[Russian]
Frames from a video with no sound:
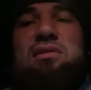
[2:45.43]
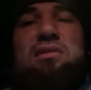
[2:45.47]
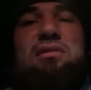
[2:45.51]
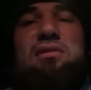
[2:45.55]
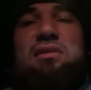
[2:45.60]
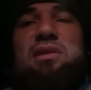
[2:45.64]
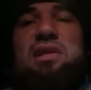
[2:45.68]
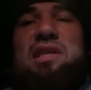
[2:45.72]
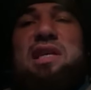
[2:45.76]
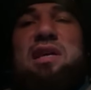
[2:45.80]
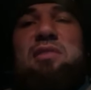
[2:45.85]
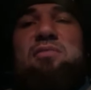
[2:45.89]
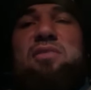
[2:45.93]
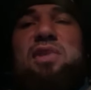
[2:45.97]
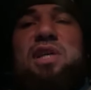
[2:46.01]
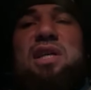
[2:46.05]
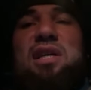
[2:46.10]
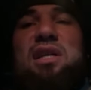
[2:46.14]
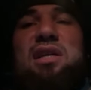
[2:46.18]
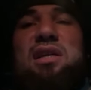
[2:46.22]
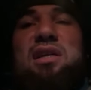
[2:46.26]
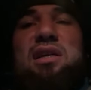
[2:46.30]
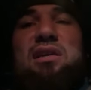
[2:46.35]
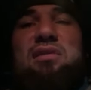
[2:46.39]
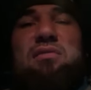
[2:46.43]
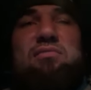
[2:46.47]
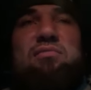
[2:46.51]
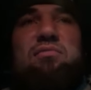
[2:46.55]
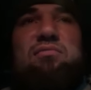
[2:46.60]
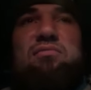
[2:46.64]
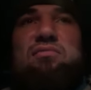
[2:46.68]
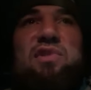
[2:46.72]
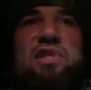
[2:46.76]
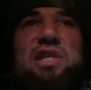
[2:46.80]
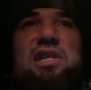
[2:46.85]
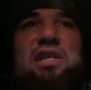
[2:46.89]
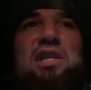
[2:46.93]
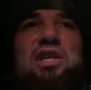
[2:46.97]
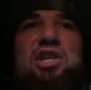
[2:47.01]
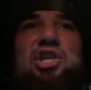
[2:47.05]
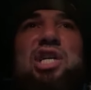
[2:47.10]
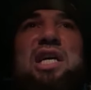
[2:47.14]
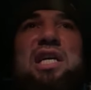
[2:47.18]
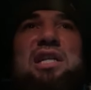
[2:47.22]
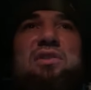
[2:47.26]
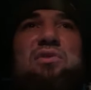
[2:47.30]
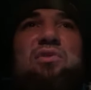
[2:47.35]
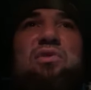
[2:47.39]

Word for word: На самом деле, задержать